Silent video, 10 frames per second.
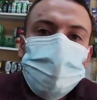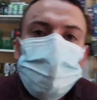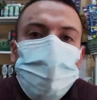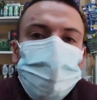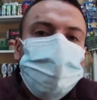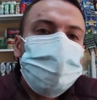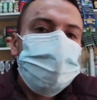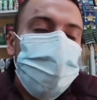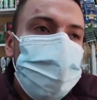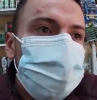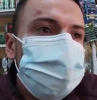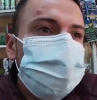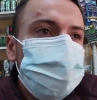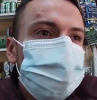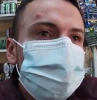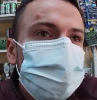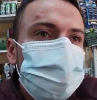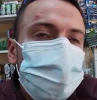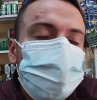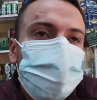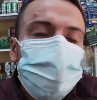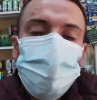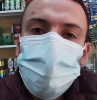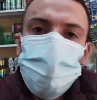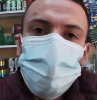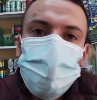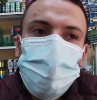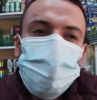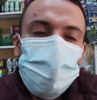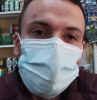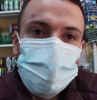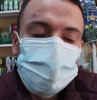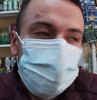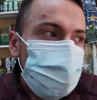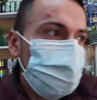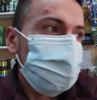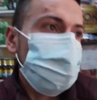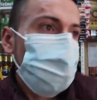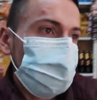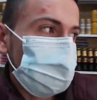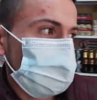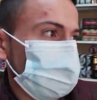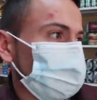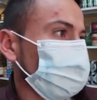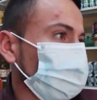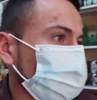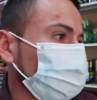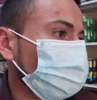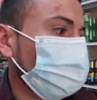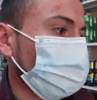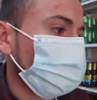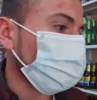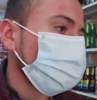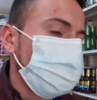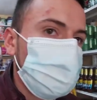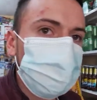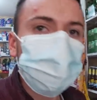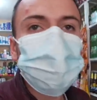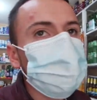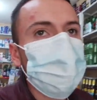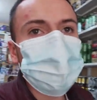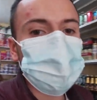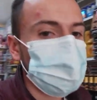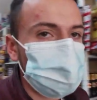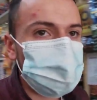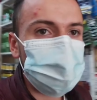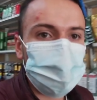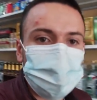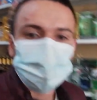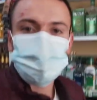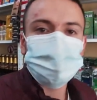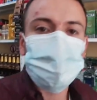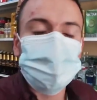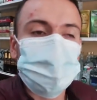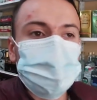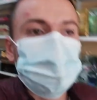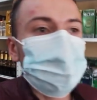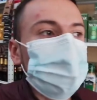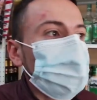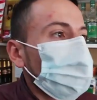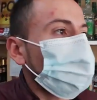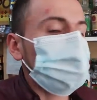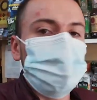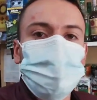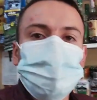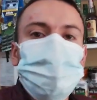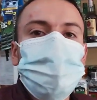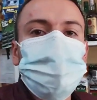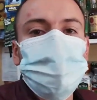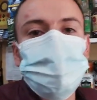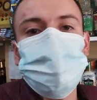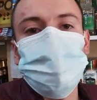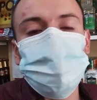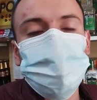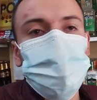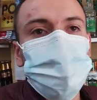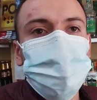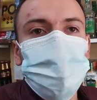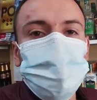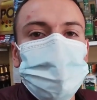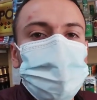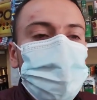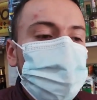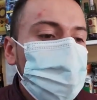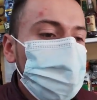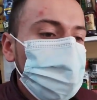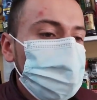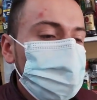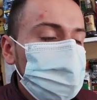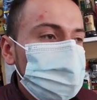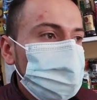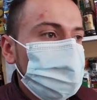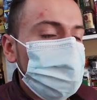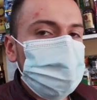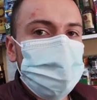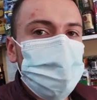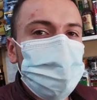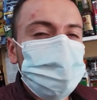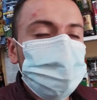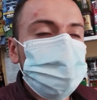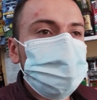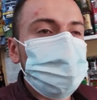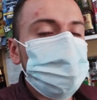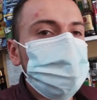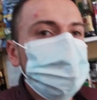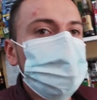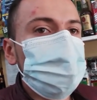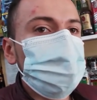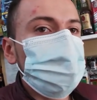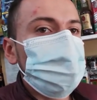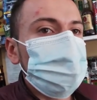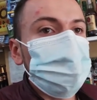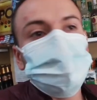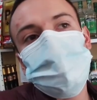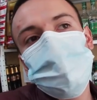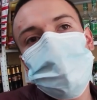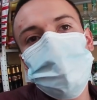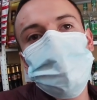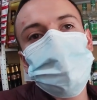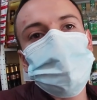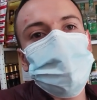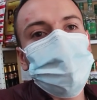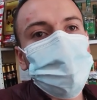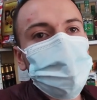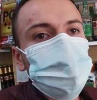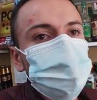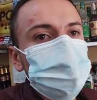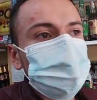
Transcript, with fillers: También como que uno se da mucho cuenta de la, pobreza que hay en el país, no sé, como que muchas, muchas veces pasan personas pidiendo que uno les regale algo de comer o les dé una libra de arroz o algo así. No siempre se les puede dar.